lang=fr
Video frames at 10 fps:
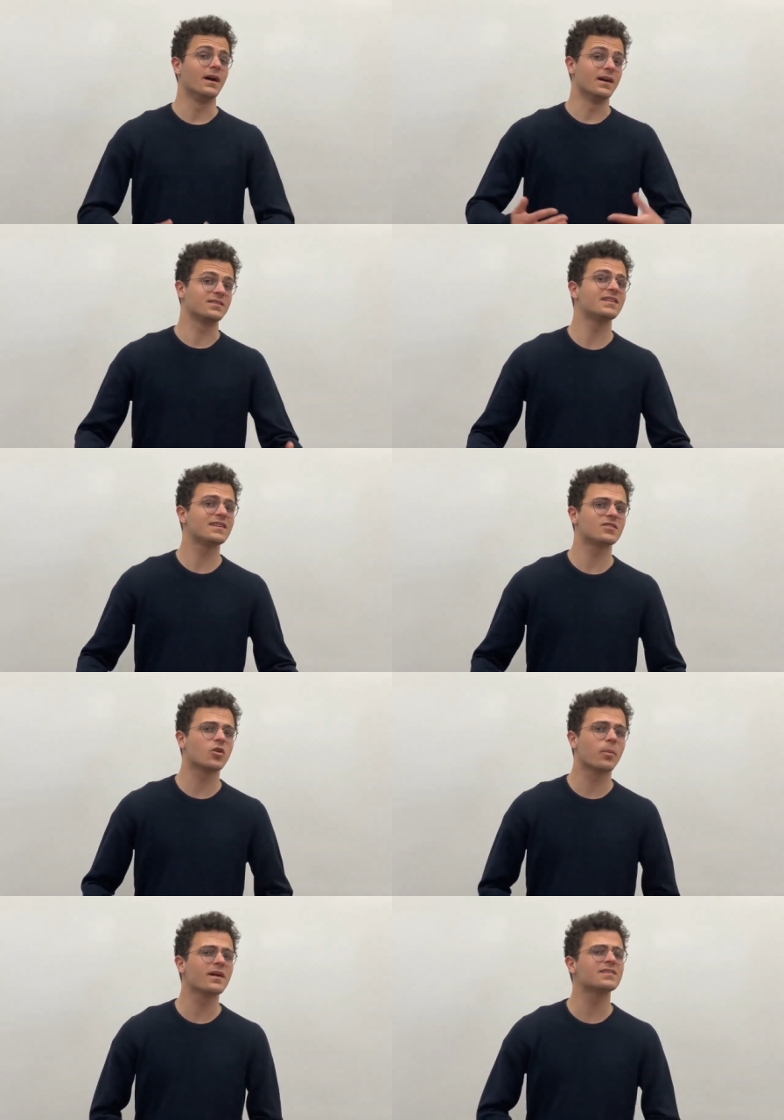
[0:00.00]
Ainsi, les
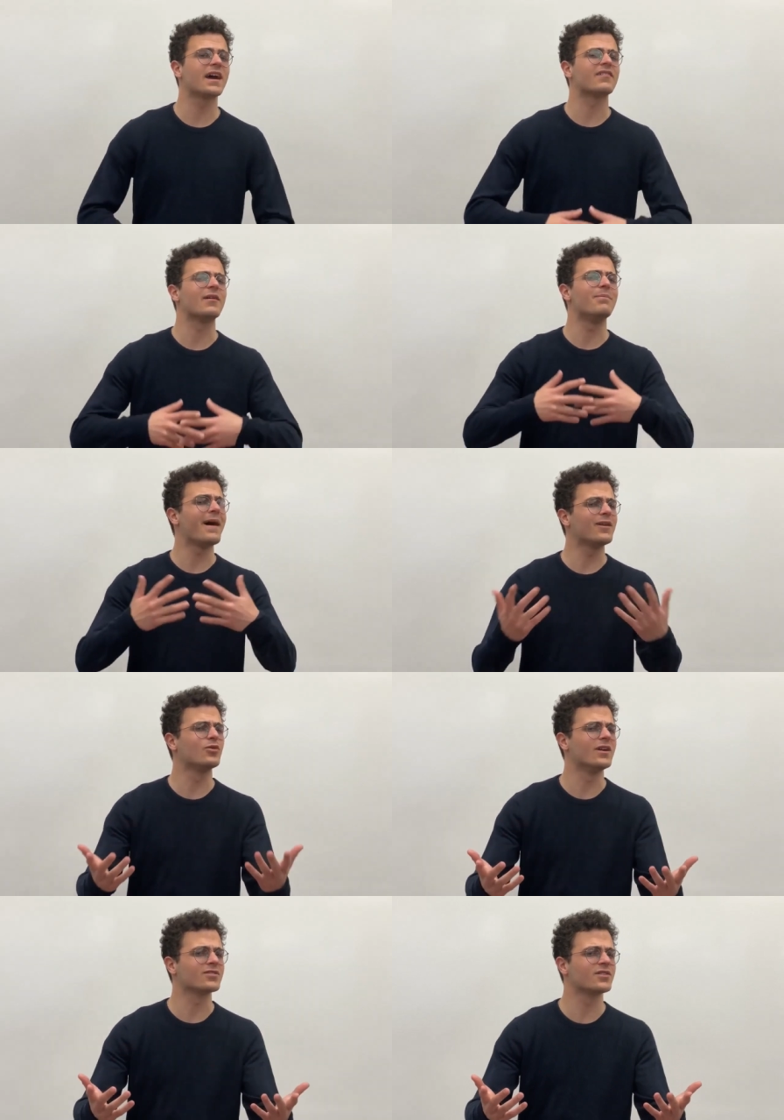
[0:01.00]
entreprises n'arriveraient pas à
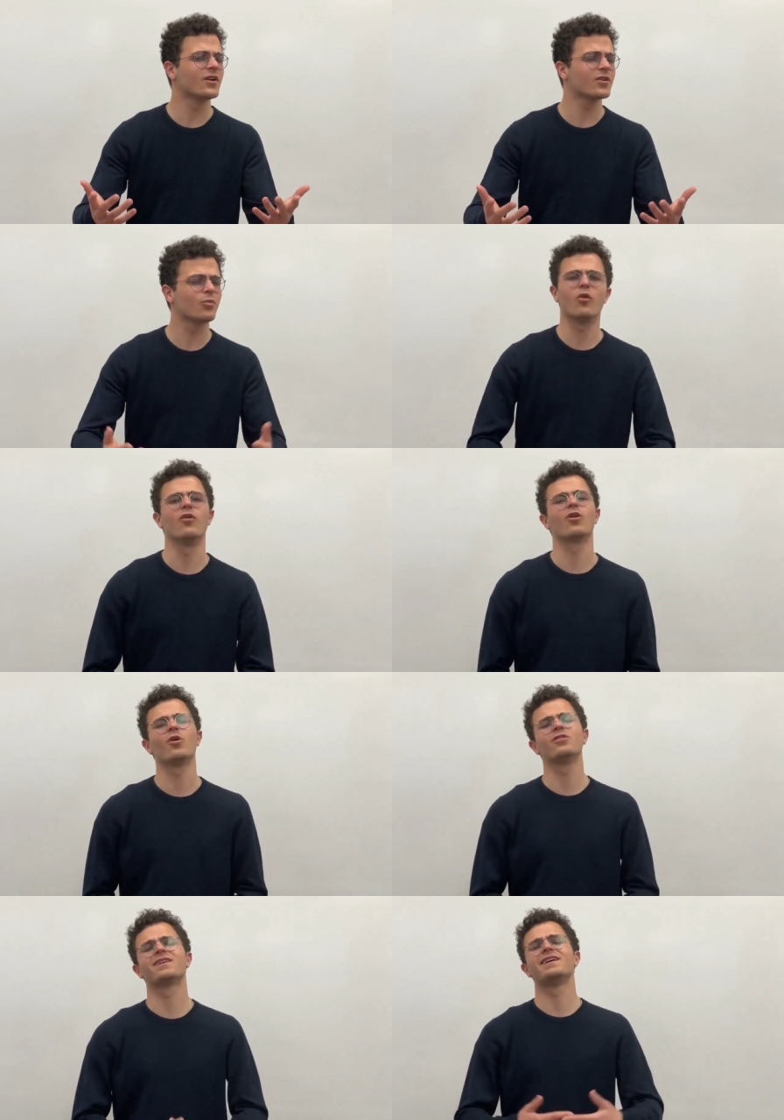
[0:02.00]
écouler leurs stocks,
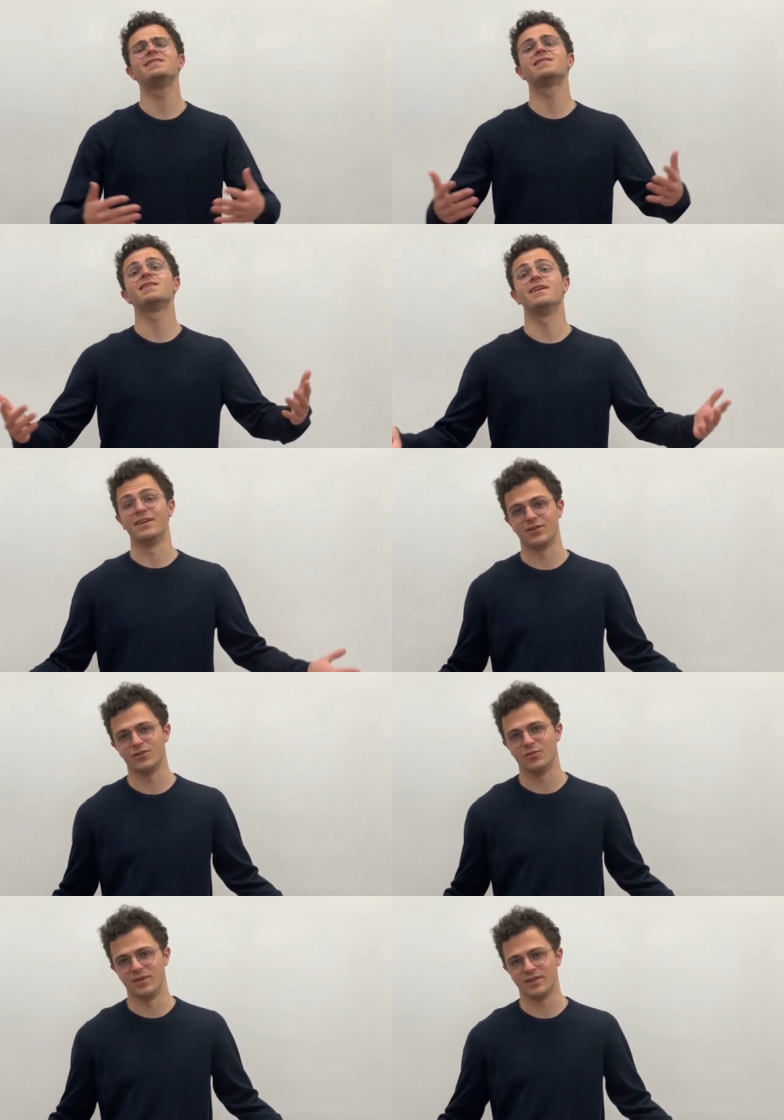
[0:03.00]
provoquant une crise
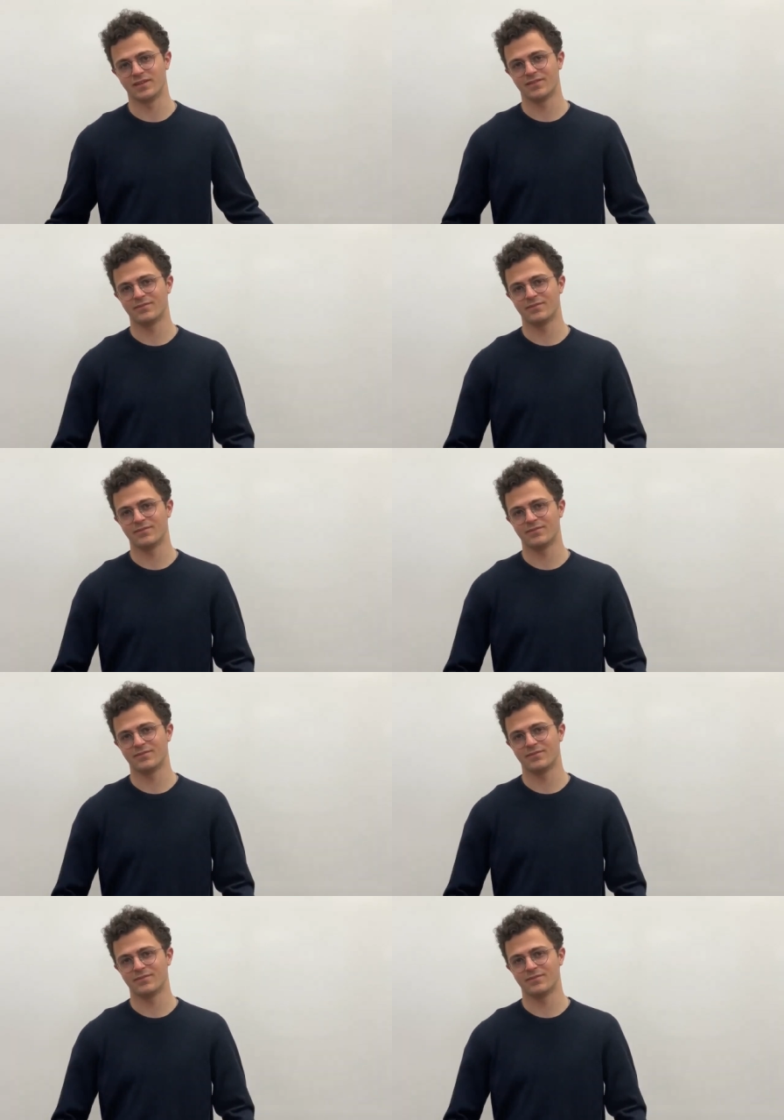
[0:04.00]
économique.